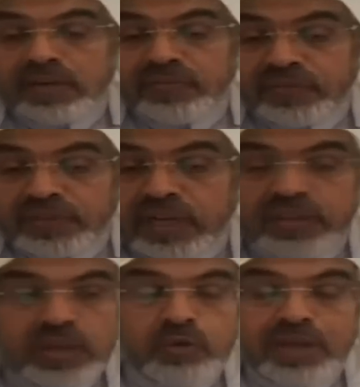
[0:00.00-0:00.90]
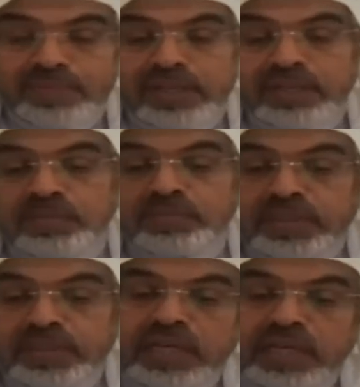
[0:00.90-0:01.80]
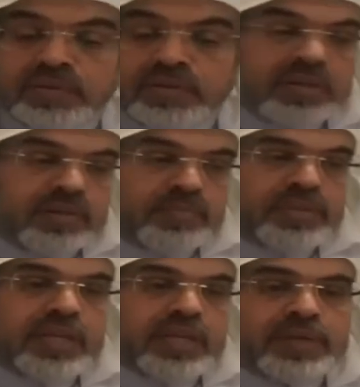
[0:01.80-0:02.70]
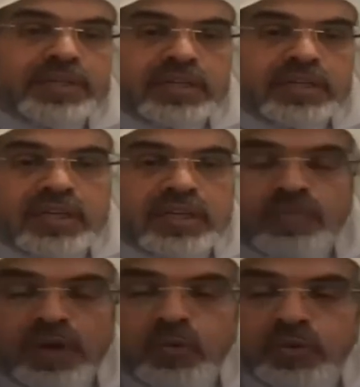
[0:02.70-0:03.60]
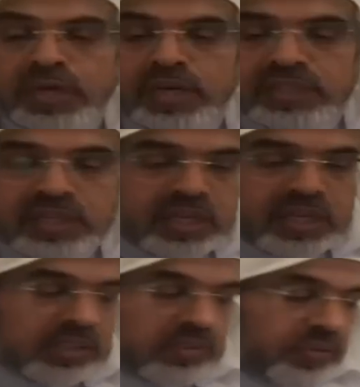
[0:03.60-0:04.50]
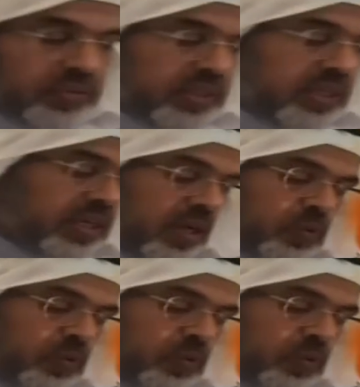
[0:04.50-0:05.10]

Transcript: في الرياض او الاميرات ممكن يعني بالذات من يرق لهم او الناس العاطفيين او